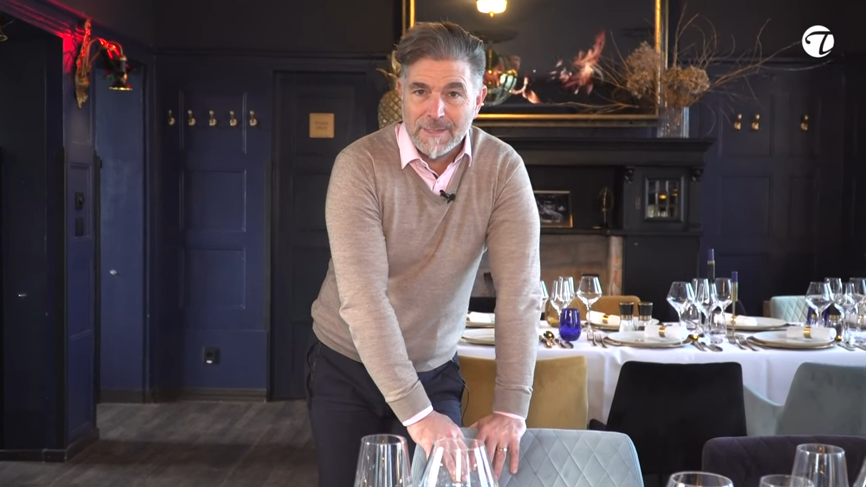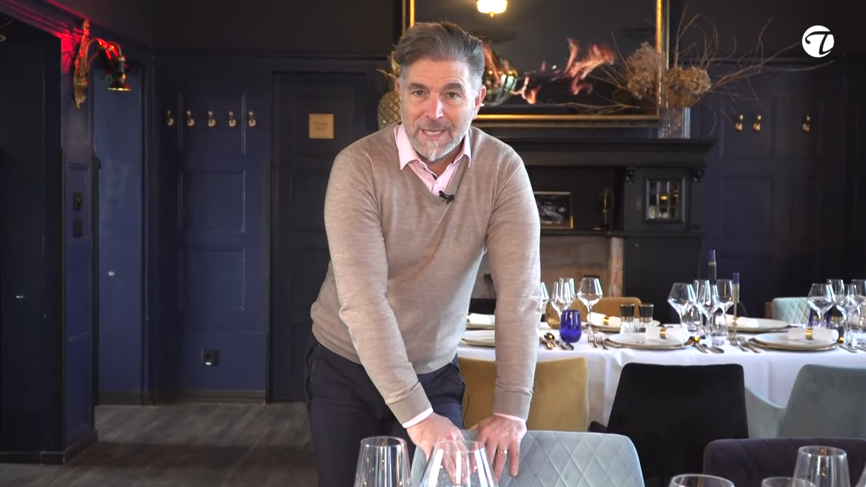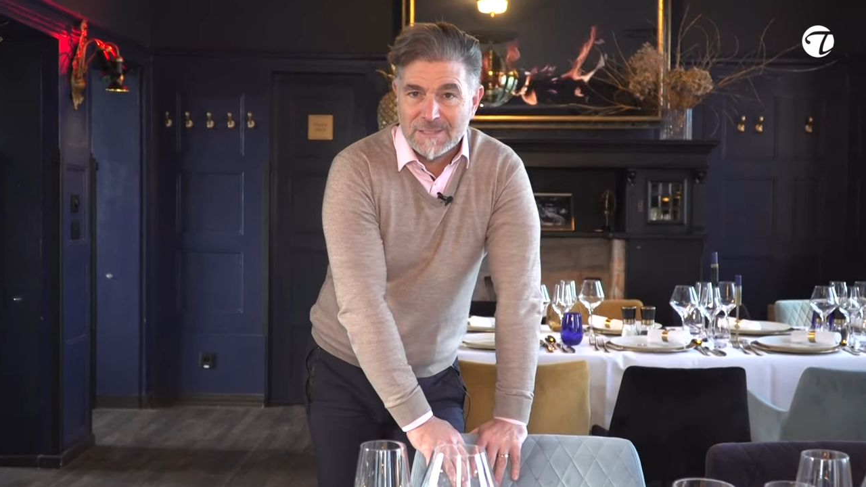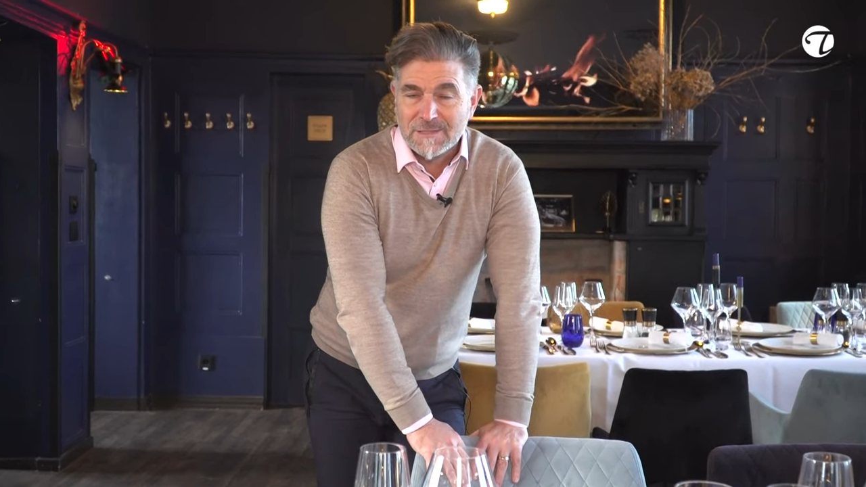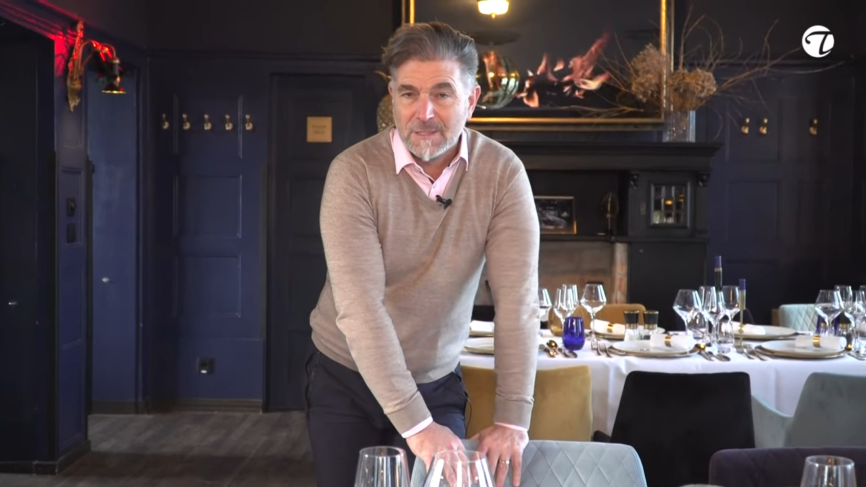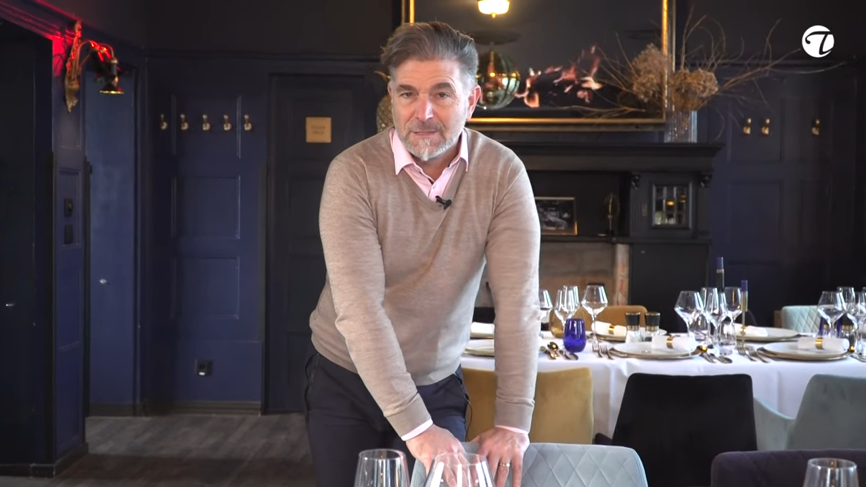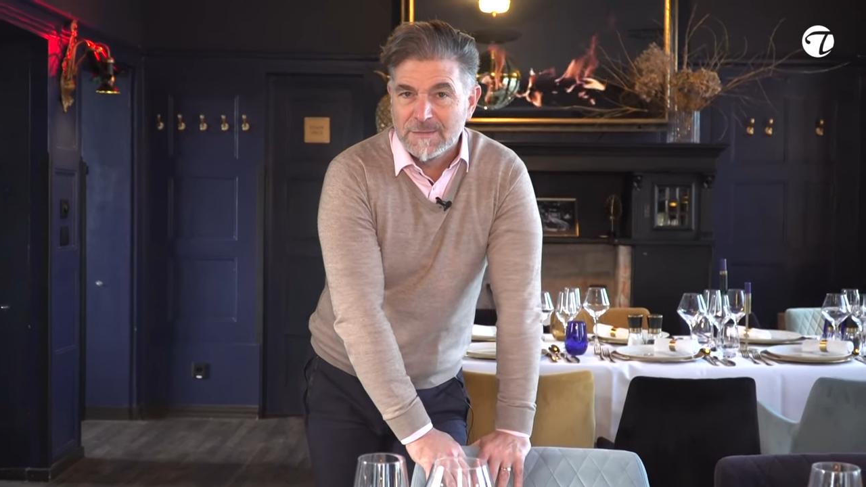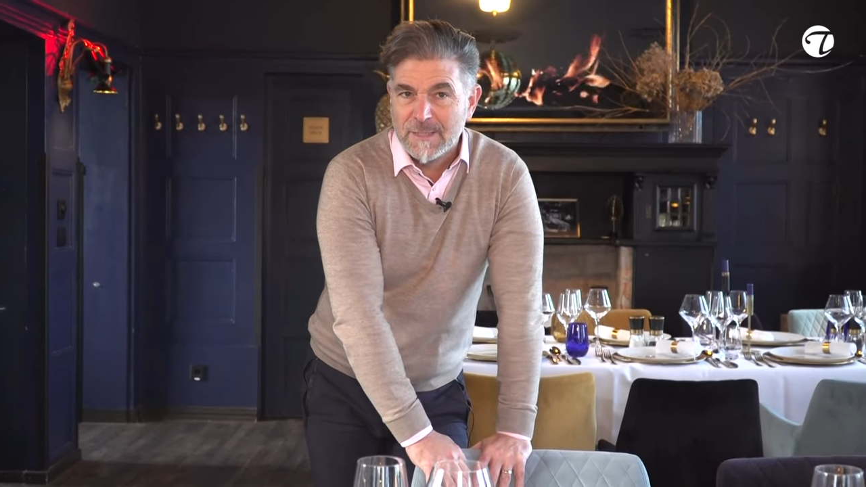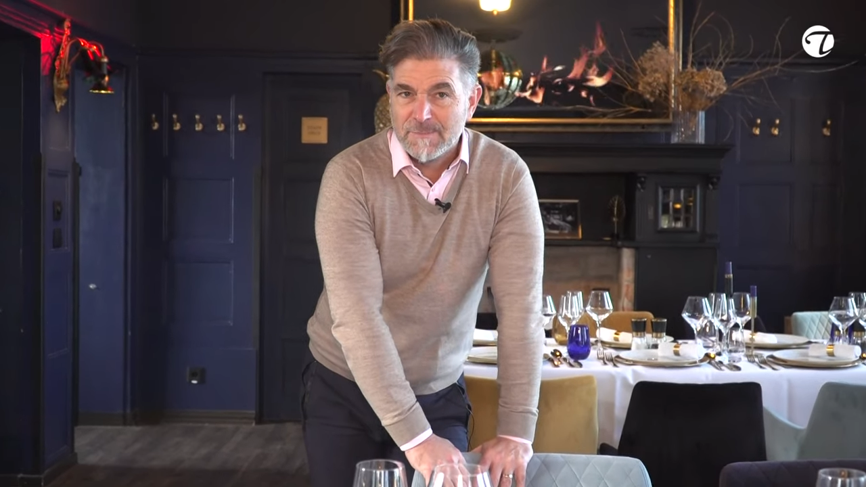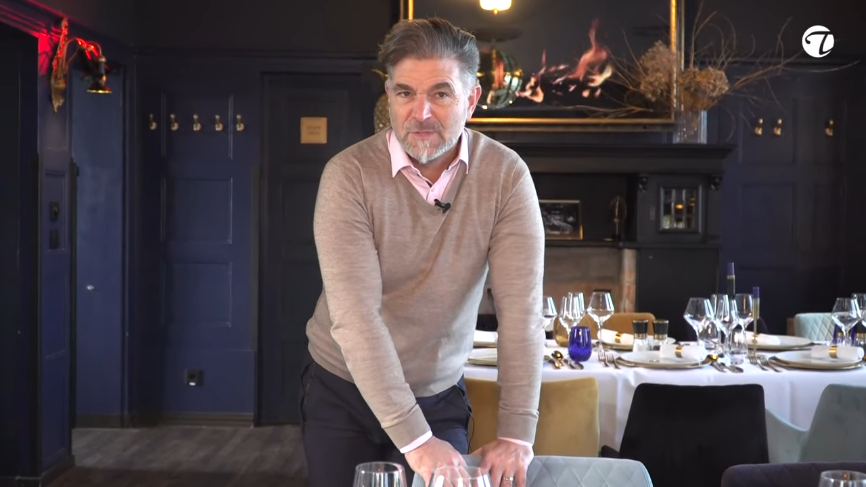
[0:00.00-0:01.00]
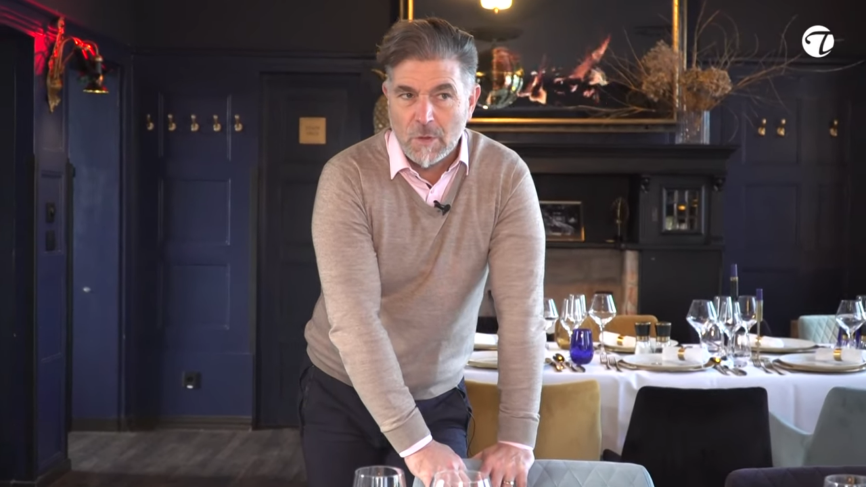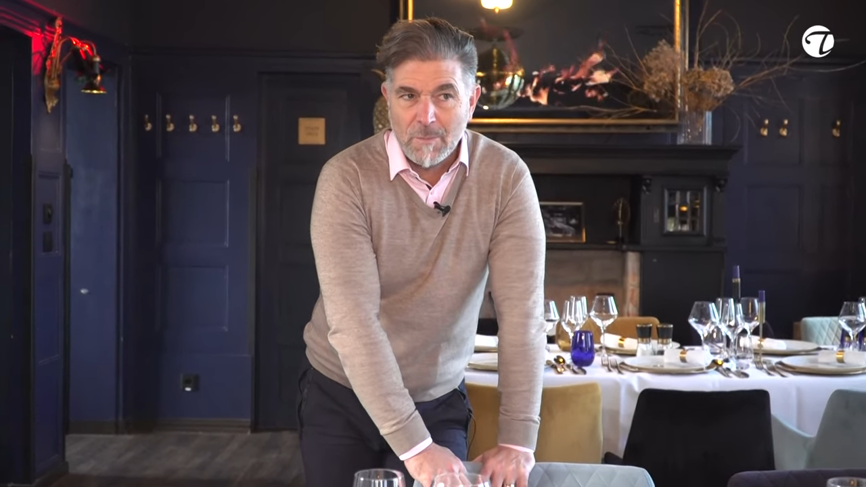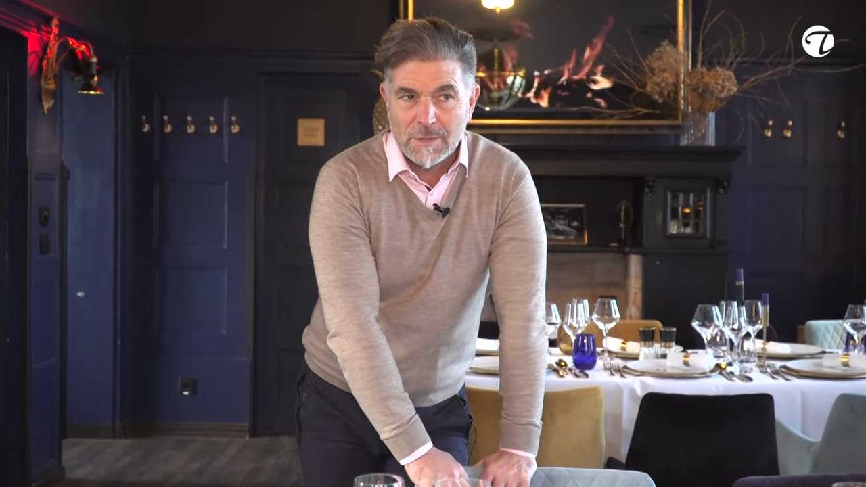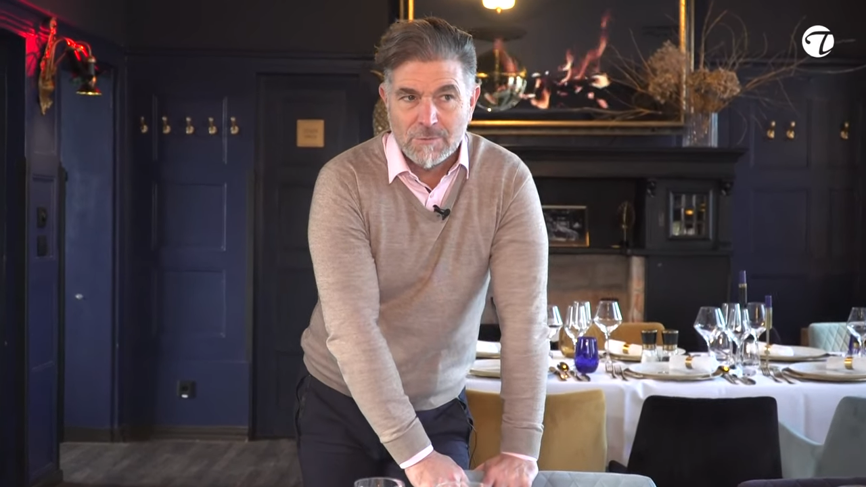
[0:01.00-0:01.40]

in erster Linie im Sommer